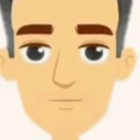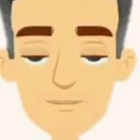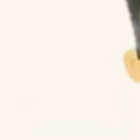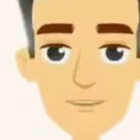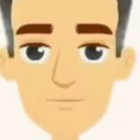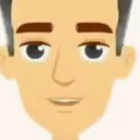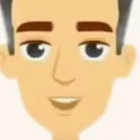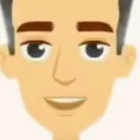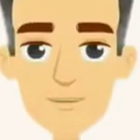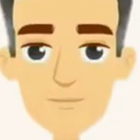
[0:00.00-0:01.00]
Hmm
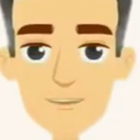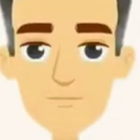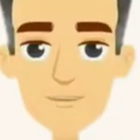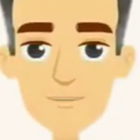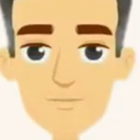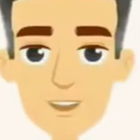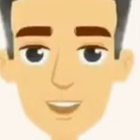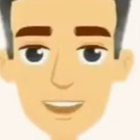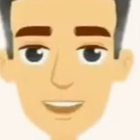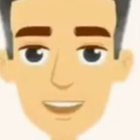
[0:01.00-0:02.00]

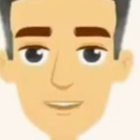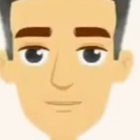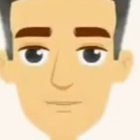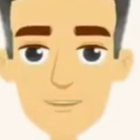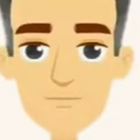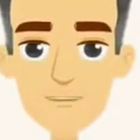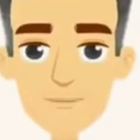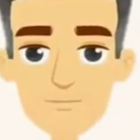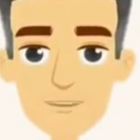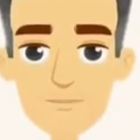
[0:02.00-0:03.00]
one
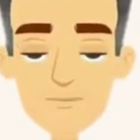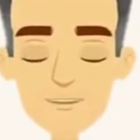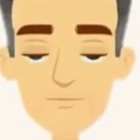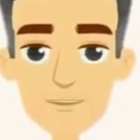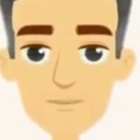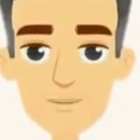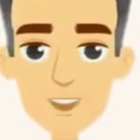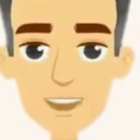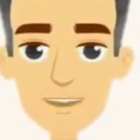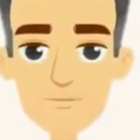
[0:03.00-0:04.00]
board. Di
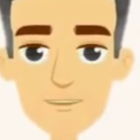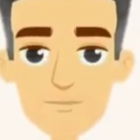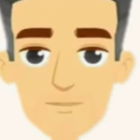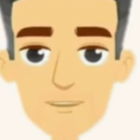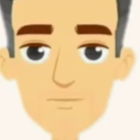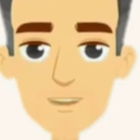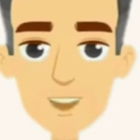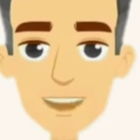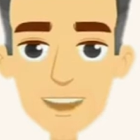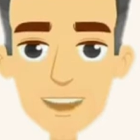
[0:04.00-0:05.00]
bagian kanannya
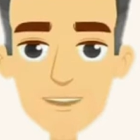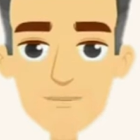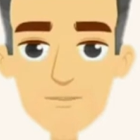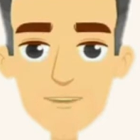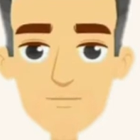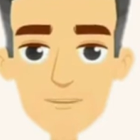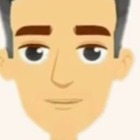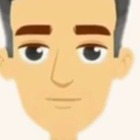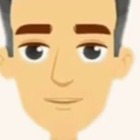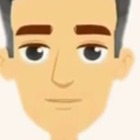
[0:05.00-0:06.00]
one board.
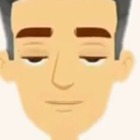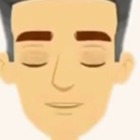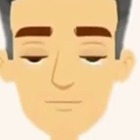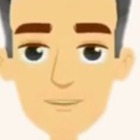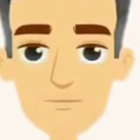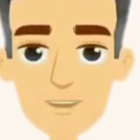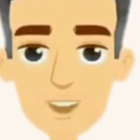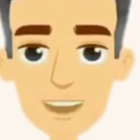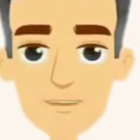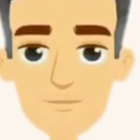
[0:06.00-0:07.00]
Artinya
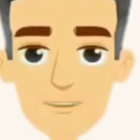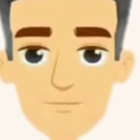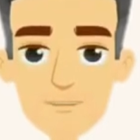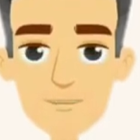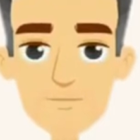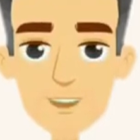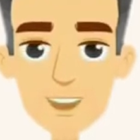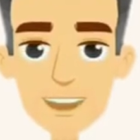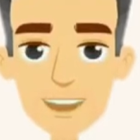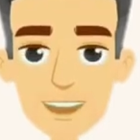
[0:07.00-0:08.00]
satu papan.